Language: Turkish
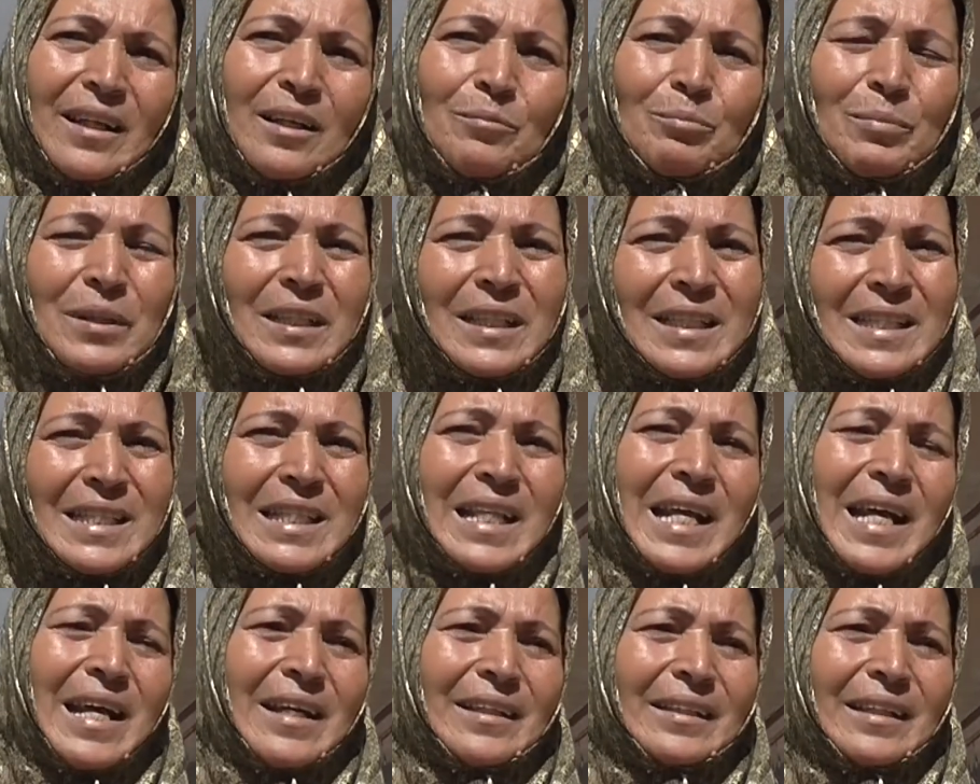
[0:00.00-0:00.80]
Yani-
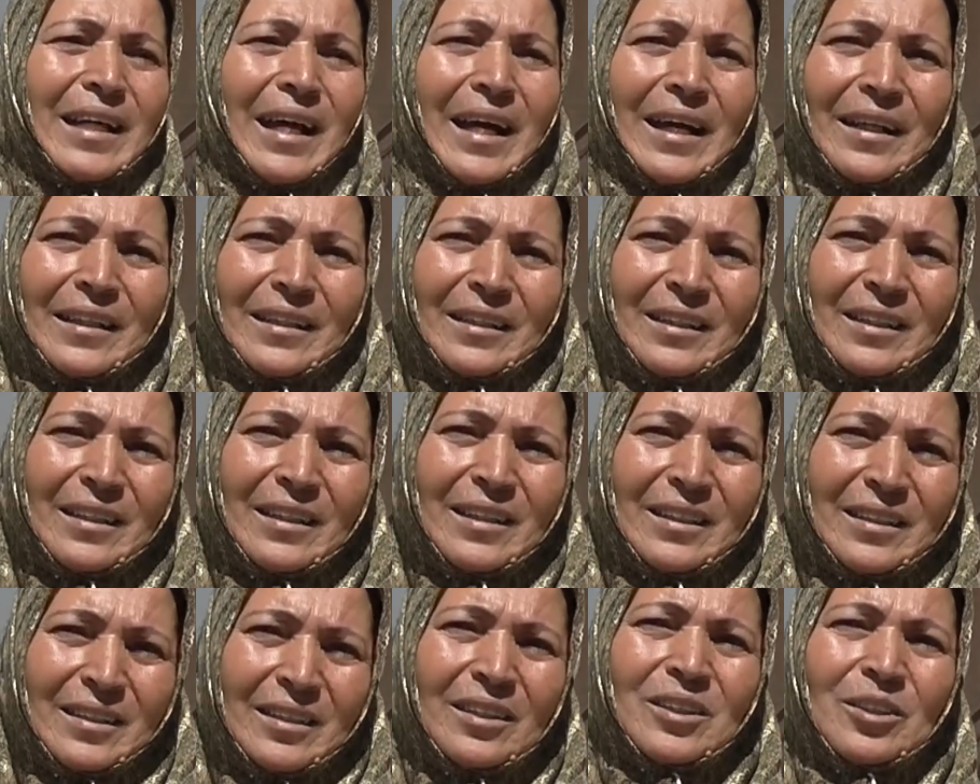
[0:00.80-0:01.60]
İzler yani.
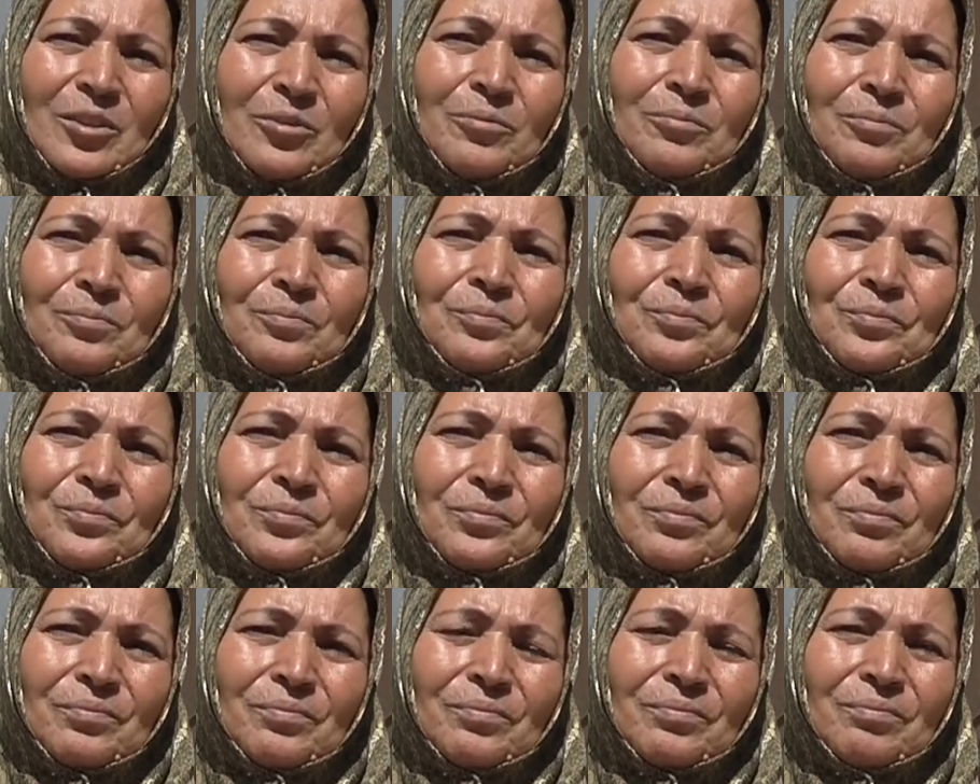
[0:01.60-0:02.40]
Bu gelenek
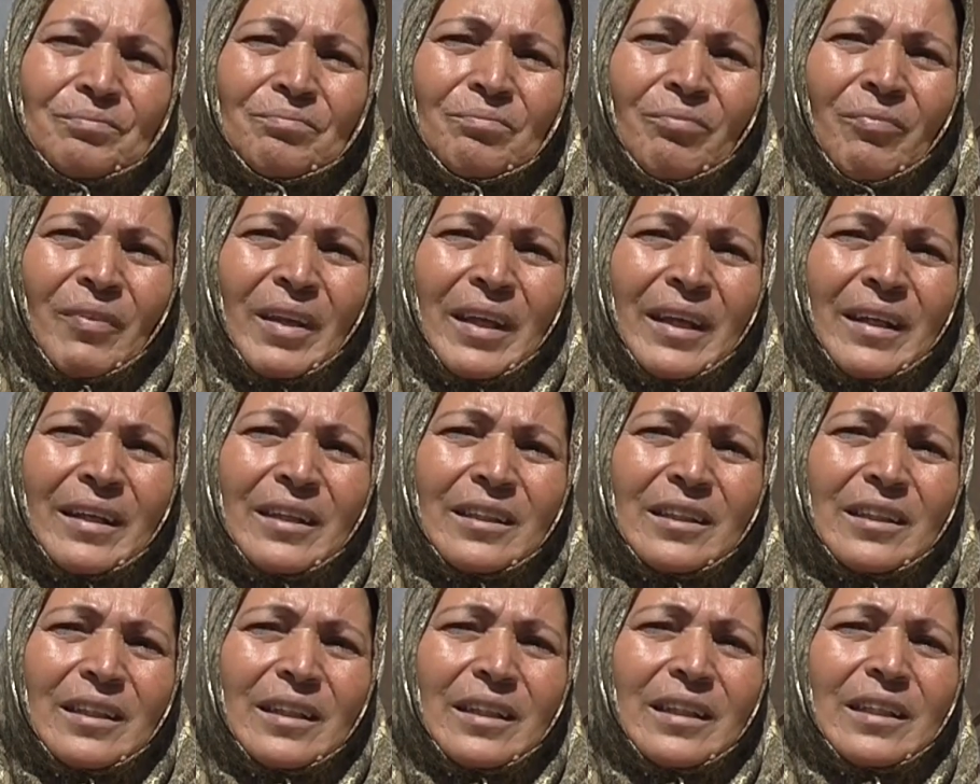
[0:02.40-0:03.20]
ileride yok
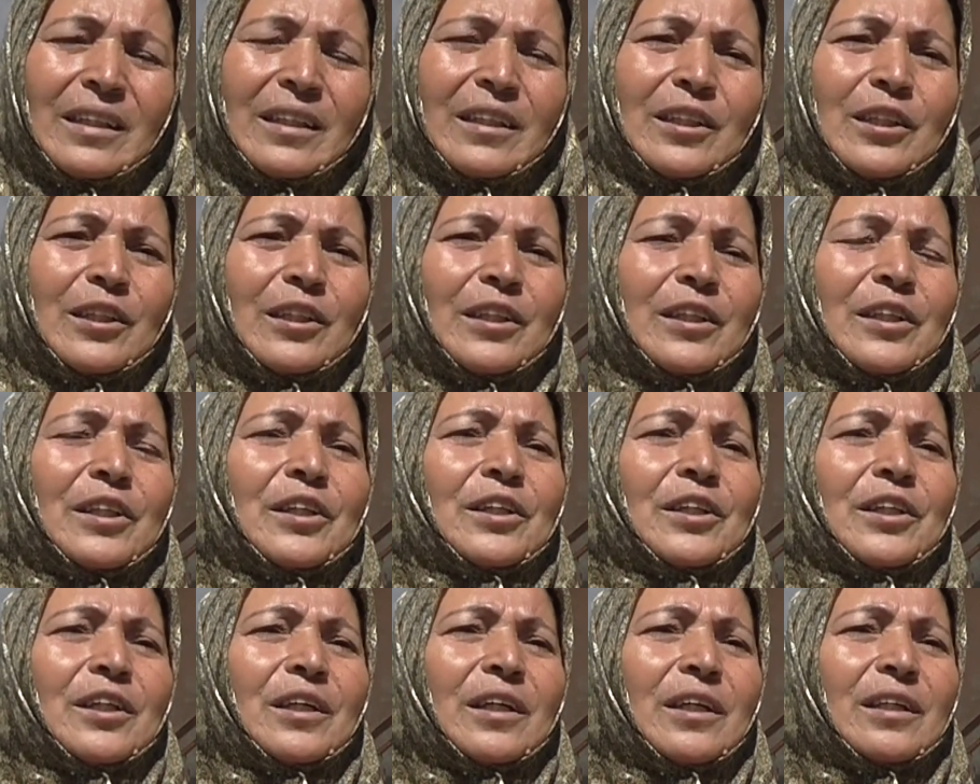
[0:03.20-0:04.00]
olacak diye bir endişeniz
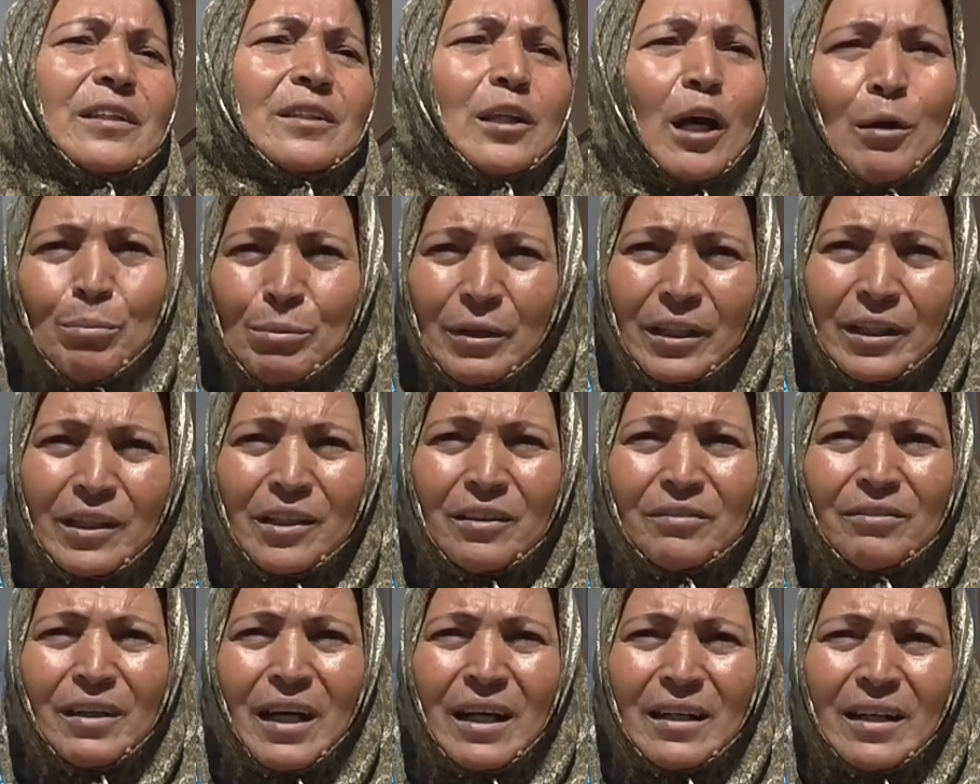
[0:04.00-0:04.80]
var mı? Tabii
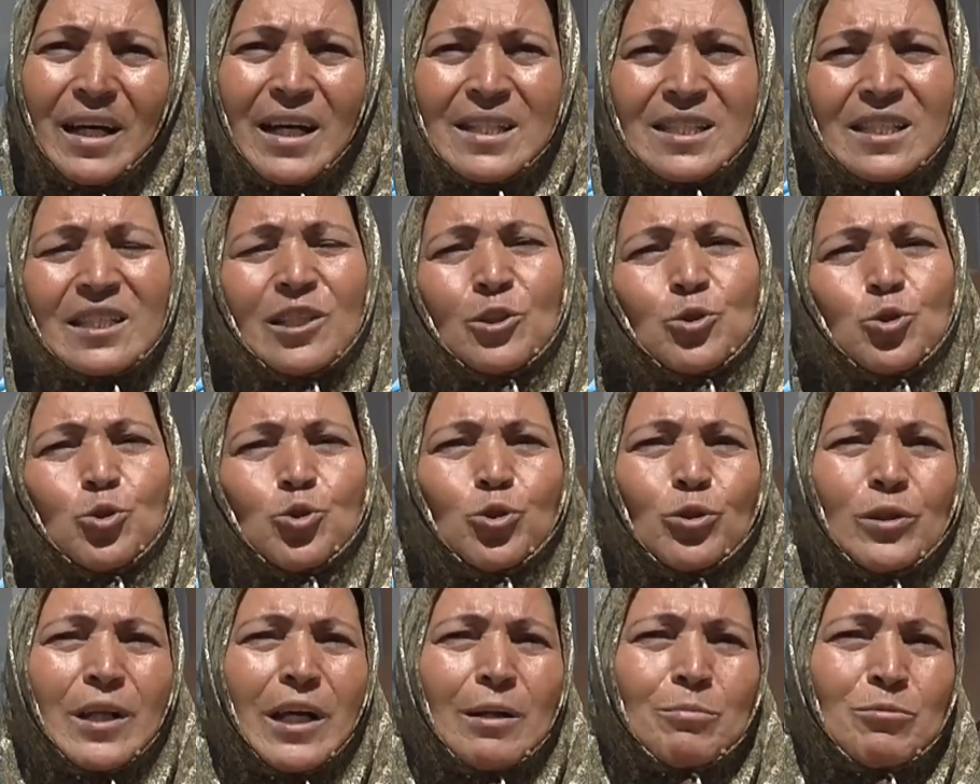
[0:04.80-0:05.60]
ki var. Aslında
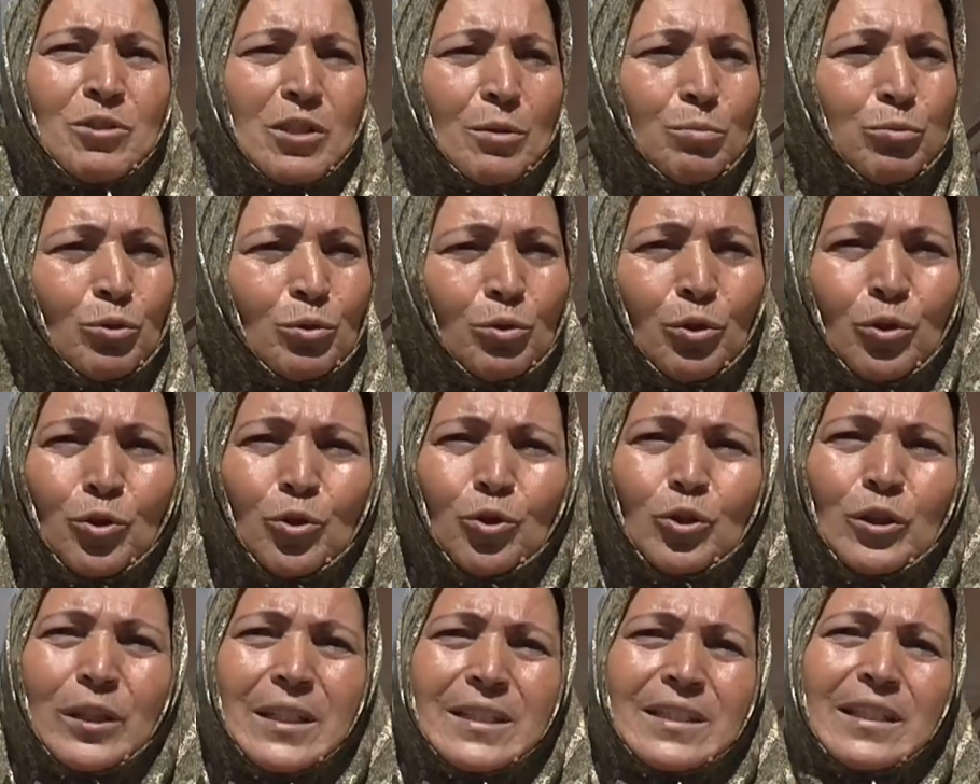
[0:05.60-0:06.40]
çocuklarımıza bunu
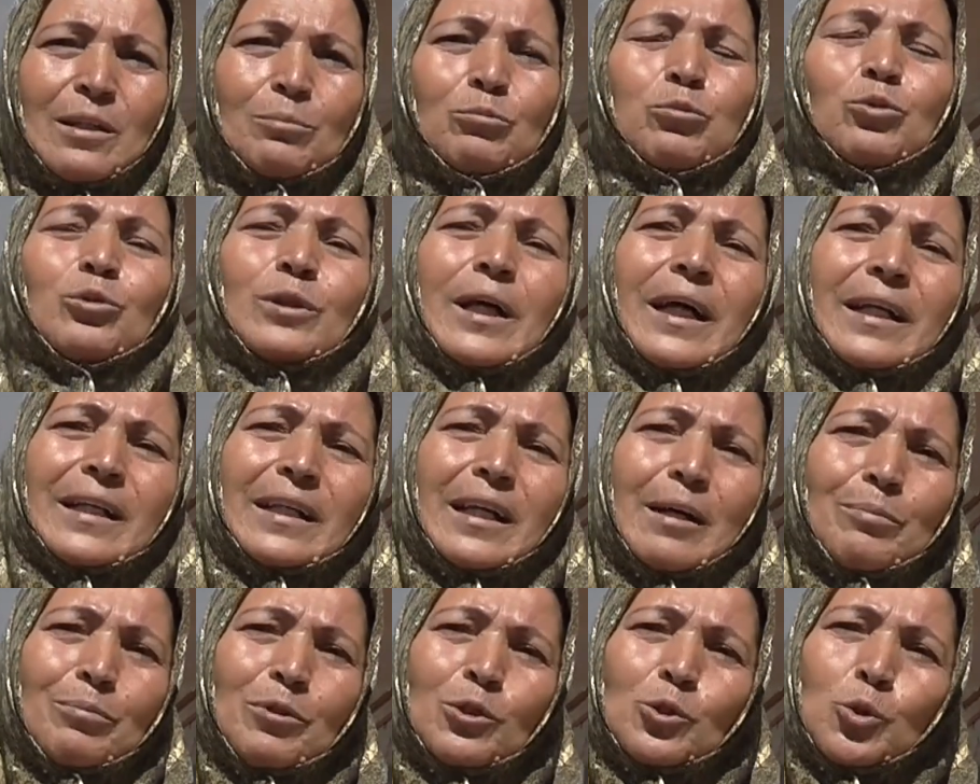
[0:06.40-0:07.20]
öğütlesek, bunları
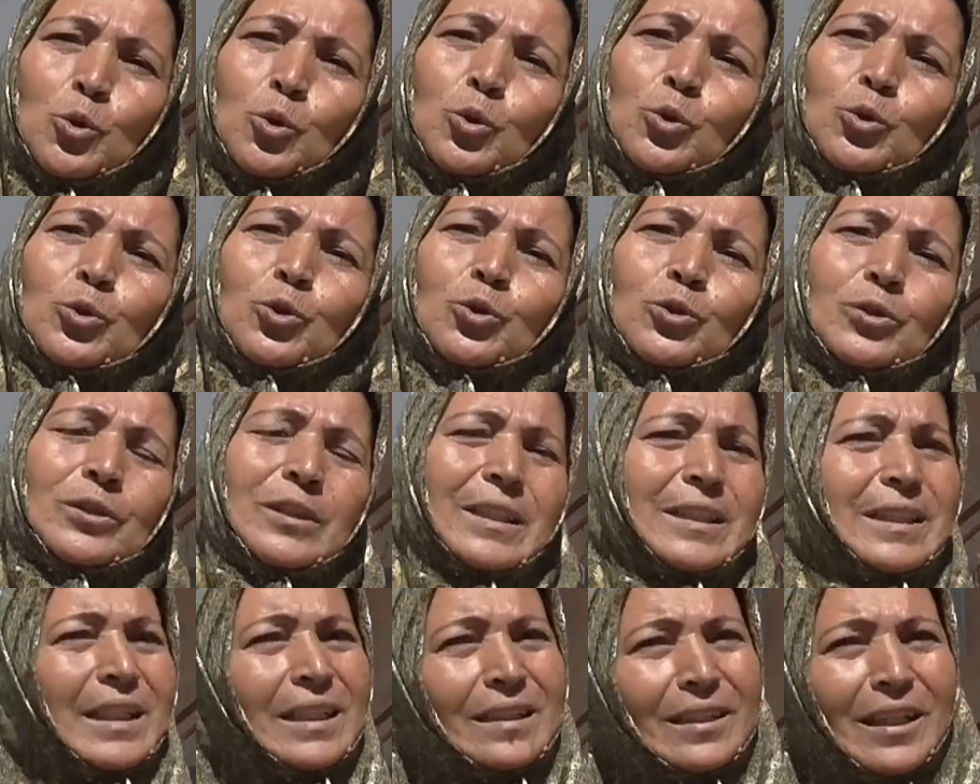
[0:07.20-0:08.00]
yapın, sürdürün
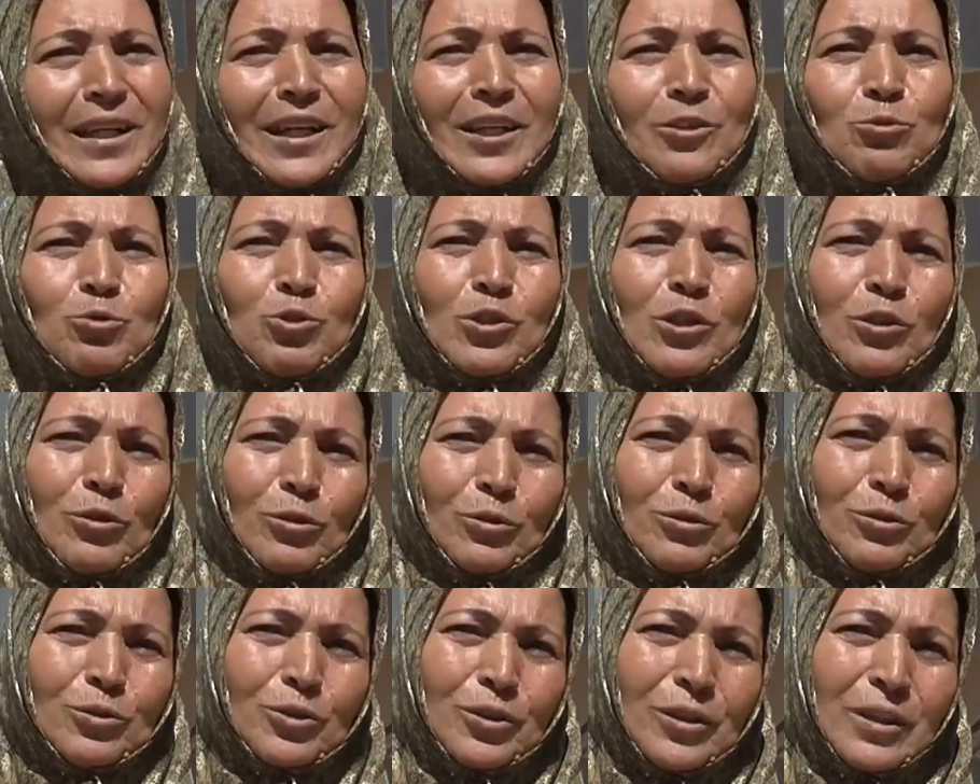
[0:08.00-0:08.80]
desek daha güzel
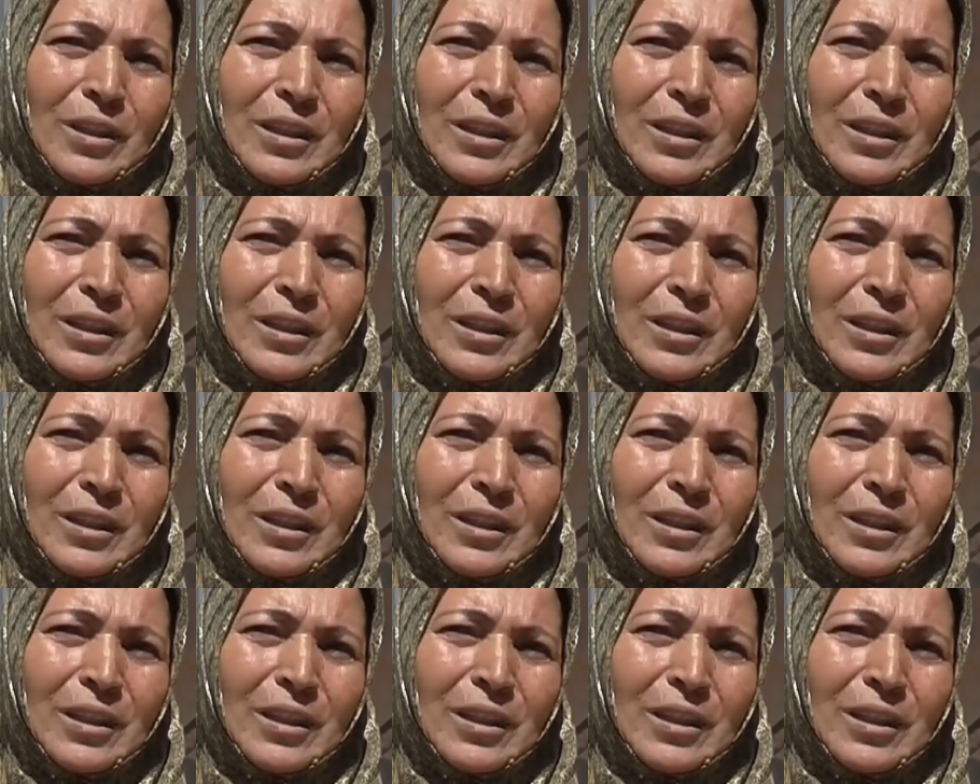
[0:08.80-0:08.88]
olur.